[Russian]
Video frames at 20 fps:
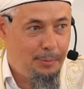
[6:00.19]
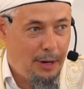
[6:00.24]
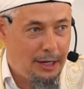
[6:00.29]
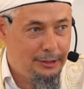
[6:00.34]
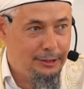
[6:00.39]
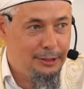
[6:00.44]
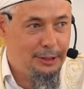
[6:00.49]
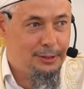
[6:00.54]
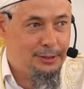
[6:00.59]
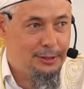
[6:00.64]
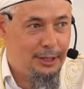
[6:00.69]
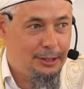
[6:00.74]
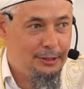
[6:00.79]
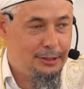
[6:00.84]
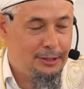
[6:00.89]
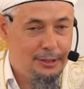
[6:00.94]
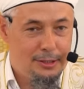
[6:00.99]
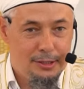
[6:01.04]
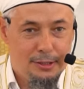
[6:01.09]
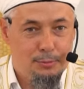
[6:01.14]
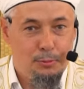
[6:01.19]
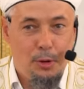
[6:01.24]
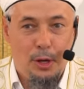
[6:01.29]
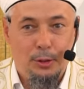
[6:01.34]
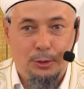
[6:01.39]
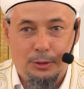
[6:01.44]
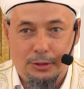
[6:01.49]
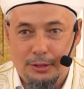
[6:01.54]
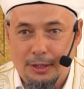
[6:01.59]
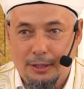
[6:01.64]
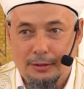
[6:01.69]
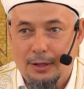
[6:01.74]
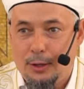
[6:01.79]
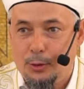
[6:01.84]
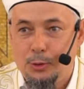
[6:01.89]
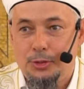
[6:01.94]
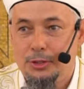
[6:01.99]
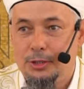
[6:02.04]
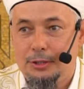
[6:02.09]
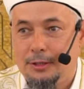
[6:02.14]
больниц, они не смеют иногда
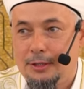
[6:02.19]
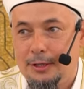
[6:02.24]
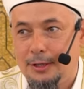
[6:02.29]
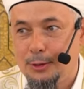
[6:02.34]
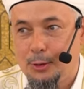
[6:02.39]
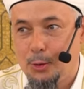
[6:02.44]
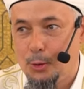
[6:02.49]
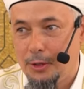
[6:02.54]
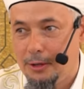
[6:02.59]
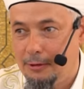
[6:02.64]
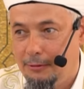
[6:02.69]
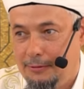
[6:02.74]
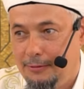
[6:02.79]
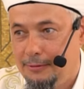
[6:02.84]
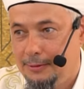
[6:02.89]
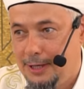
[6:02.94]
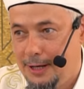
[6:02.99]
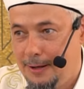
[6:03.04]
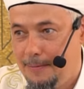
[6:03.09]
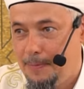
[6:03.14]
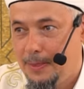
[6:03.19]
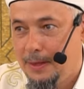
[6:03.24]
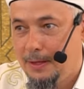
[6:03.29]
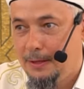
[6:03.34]
учить хирургов, да?